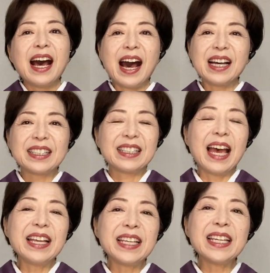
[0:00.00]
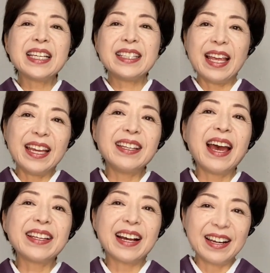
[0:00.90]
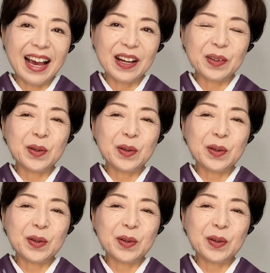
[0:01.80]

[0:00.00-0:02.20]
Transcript: あ、最近着ていないから、